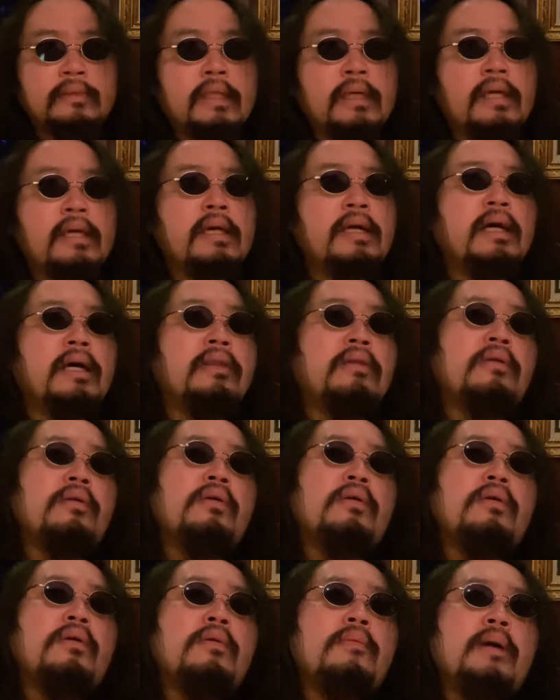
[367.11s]
で、深夜
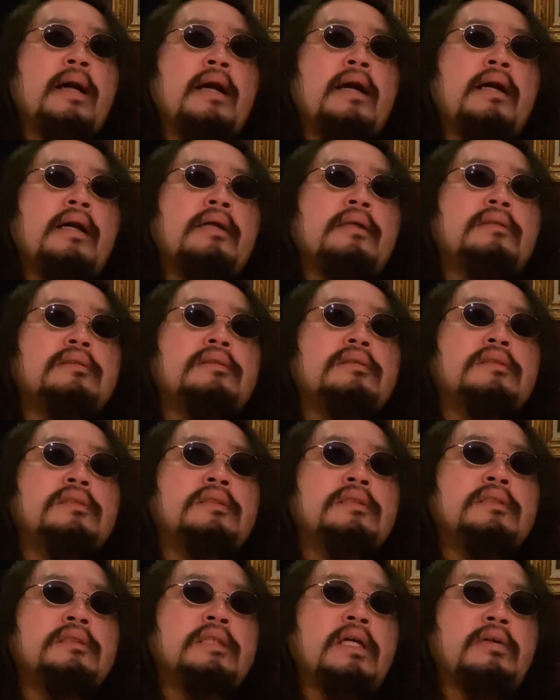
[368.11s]
の
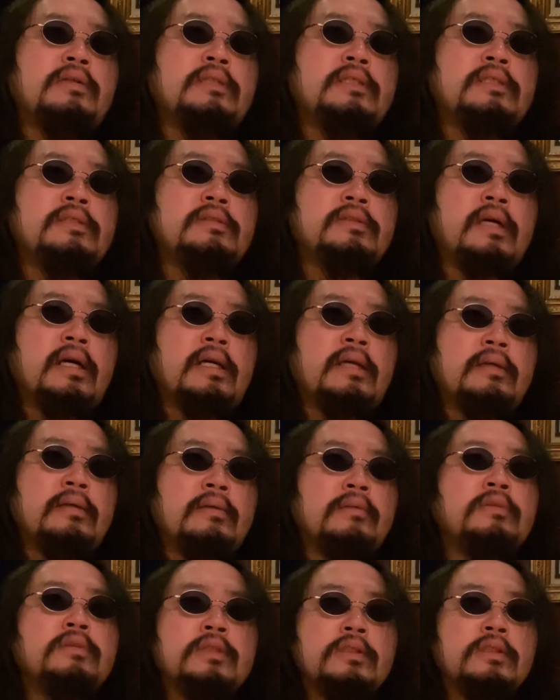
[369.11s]
2時ぐらい、う
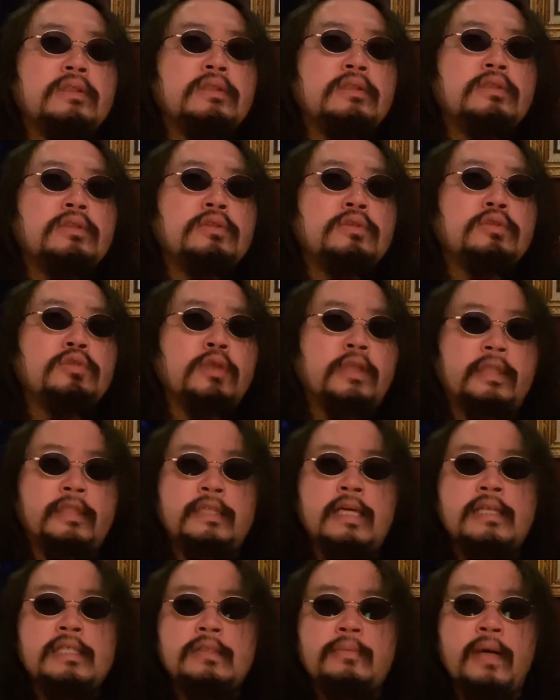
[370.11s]
ち通常だと
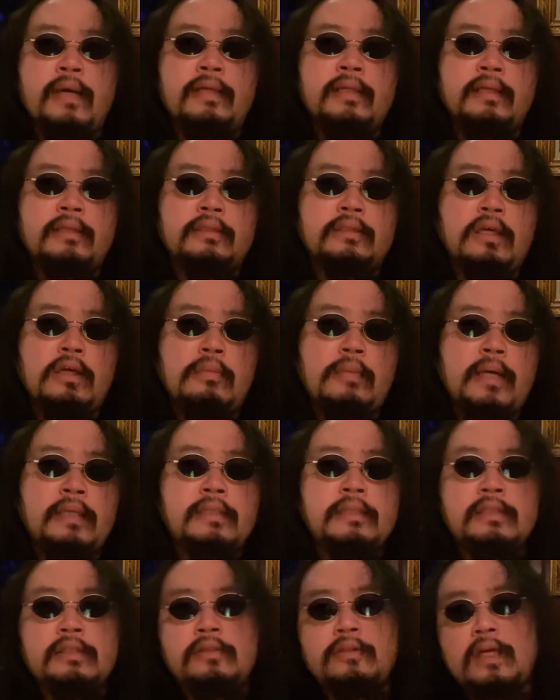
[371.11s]
3時前なんですけど、
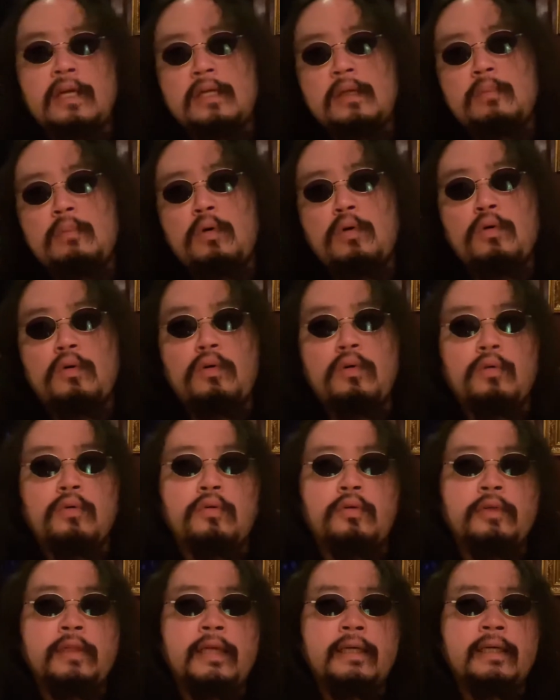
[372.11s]
2時ぐらいにもう
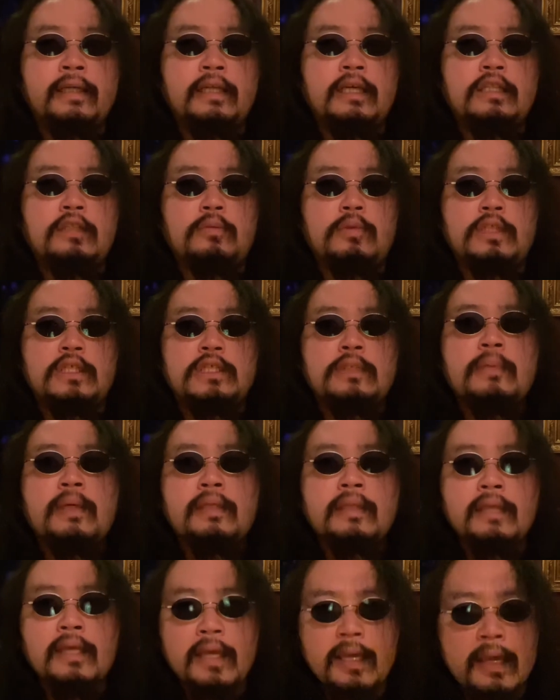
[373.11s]
来ないかなと思って閉め
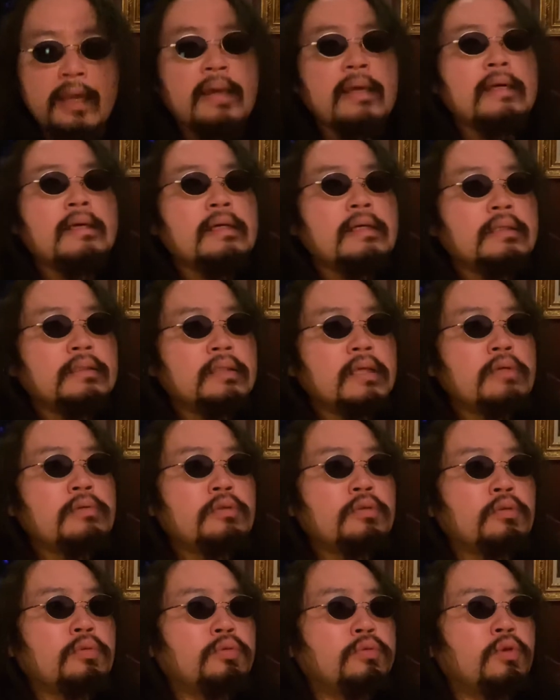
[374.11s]
て、で、
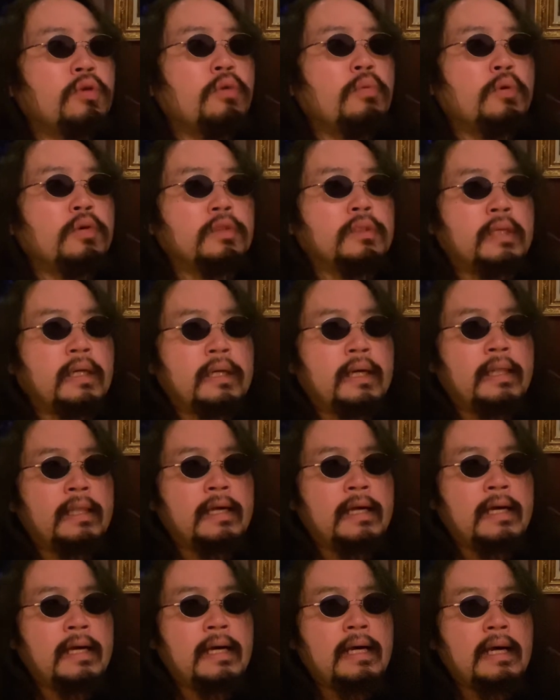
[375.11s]
ちょっとふと思ってか
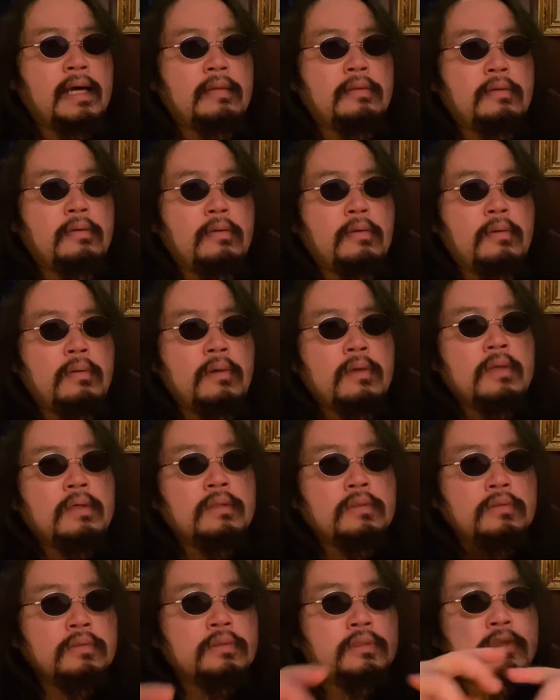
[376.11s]
ら、
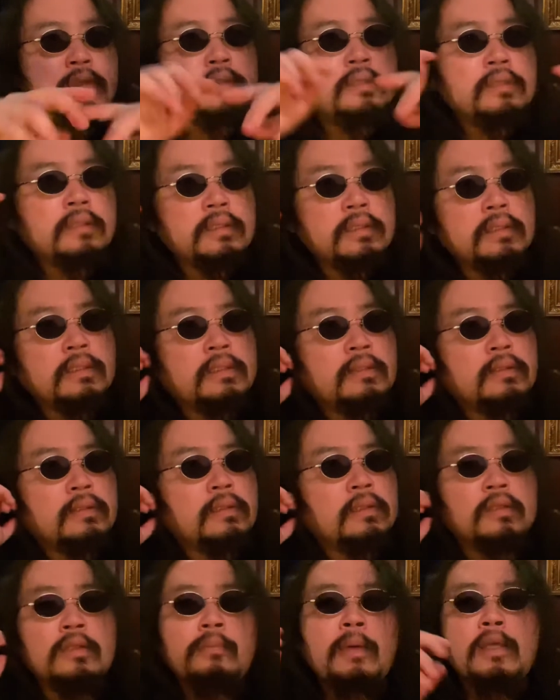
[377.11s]
うち
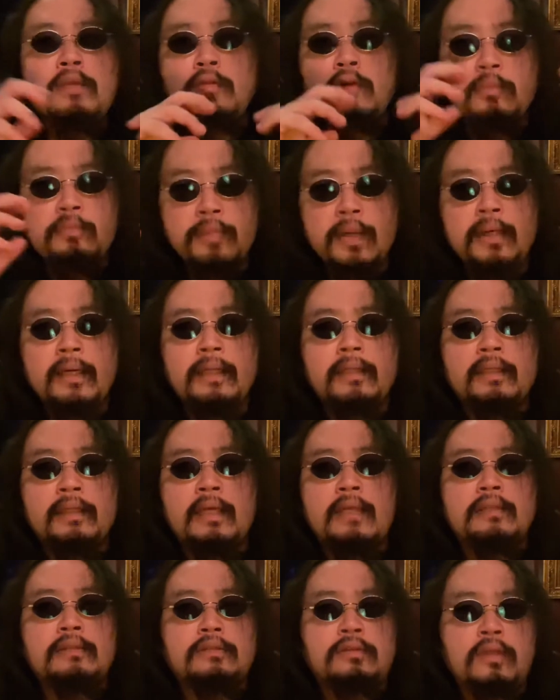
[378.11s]
イベントいっぱいやって
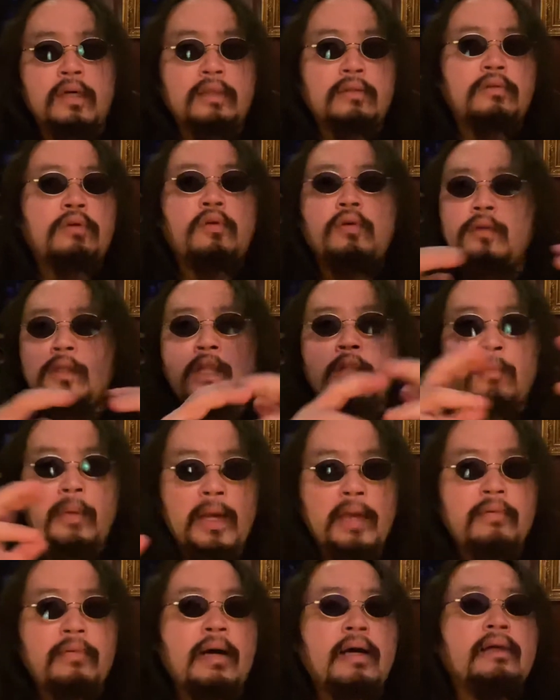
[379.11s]
たんですよ、コーナーの
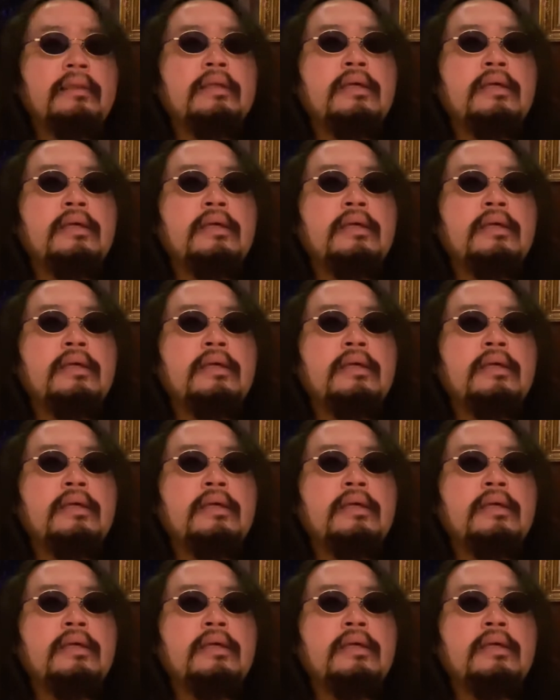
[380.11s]
前は。